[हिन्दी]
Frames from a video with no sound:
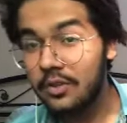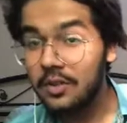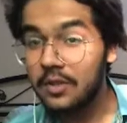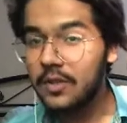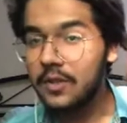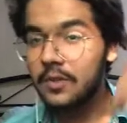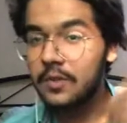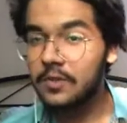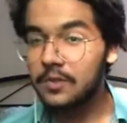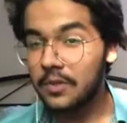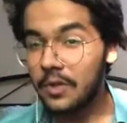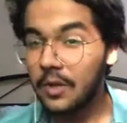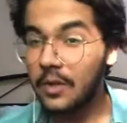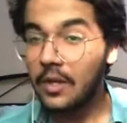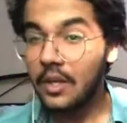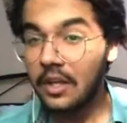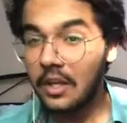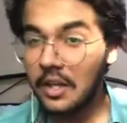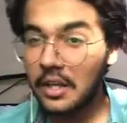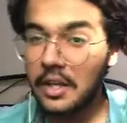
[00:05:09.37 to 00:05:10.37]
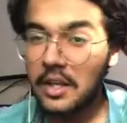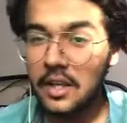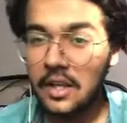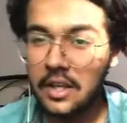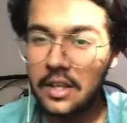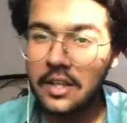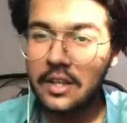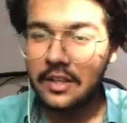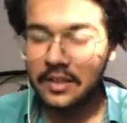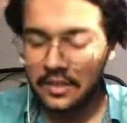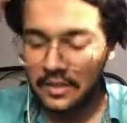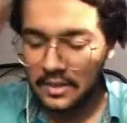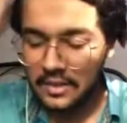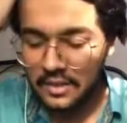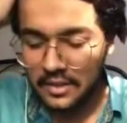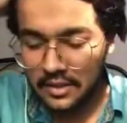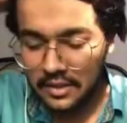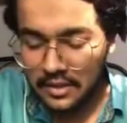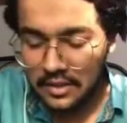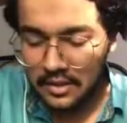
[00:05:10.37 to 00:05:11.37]
तो सीन ही कुछ और लग रहा है
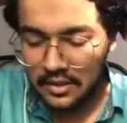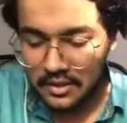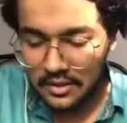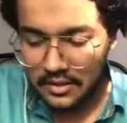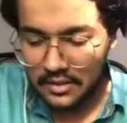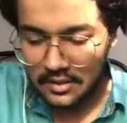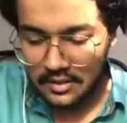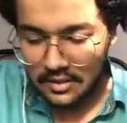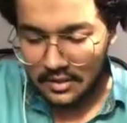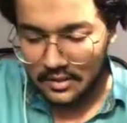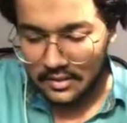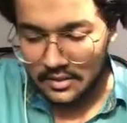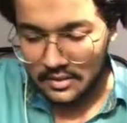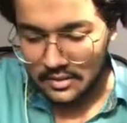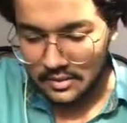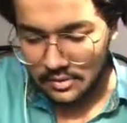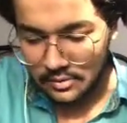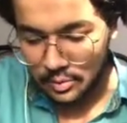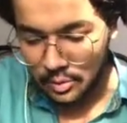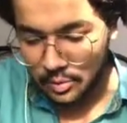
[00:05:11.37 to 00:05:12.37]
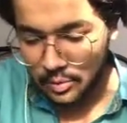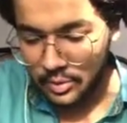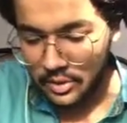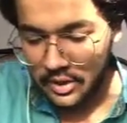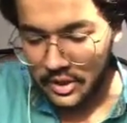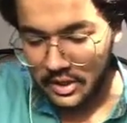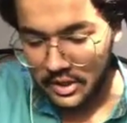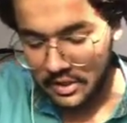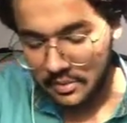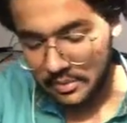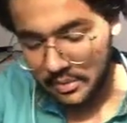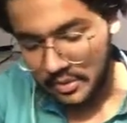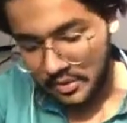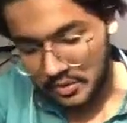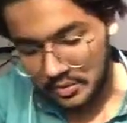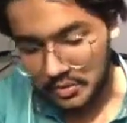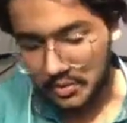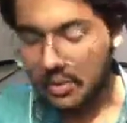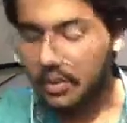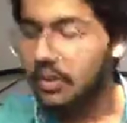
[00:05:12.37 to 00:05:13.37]
वो बोल रही है
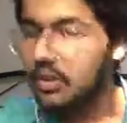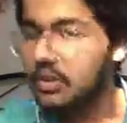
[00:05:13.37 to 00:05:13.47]
मैं